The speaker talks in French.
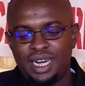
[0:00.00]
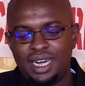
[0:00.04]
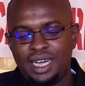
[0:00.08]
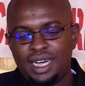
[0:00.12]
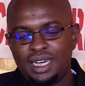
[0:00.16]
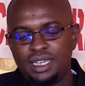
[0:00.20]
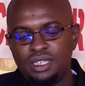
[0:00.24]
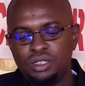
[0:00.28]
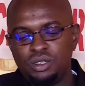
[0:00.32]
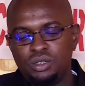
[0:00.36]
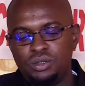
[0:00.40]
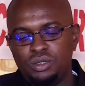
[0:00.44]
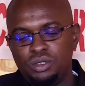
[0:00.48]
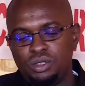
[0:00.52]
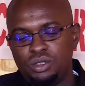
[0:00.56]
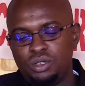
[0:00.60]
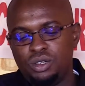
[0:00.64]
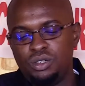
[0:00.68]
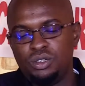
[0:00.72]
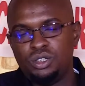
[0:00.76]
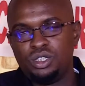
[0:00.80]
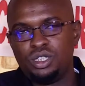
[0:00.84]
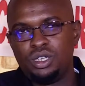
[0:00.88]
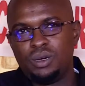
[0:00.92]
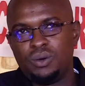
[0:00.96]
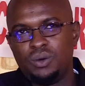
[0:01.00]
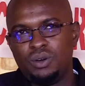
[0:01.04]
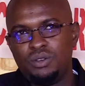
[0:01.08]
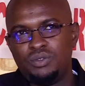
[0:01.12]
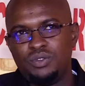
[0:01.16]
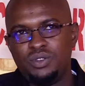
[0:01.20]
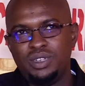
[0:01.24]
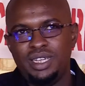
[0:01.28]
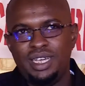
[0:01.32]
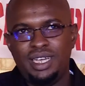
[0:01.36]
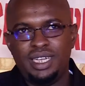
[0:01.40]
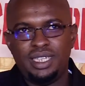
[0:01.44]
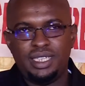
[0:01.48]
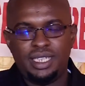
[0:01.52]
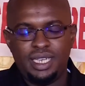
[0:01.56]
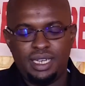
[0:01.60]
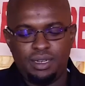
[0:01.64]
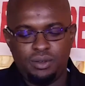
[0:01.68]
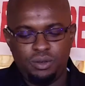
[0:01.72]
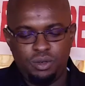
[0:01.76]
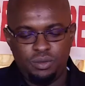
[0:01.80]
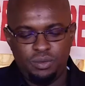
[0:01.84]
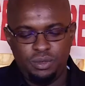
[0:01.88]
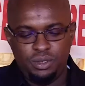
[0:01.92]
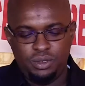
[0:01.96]
la résolution de ce conflit
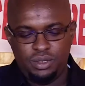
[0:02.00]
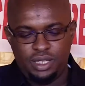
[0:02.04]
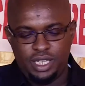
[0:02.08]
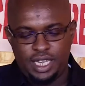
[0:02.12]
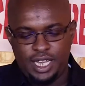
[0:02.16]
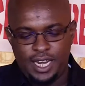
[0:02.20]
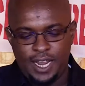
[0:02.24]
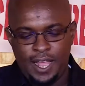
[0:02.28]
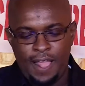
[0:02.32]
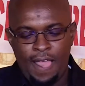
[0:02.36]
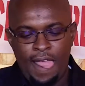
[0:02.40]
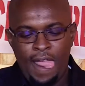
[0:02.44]
intercommunautaire.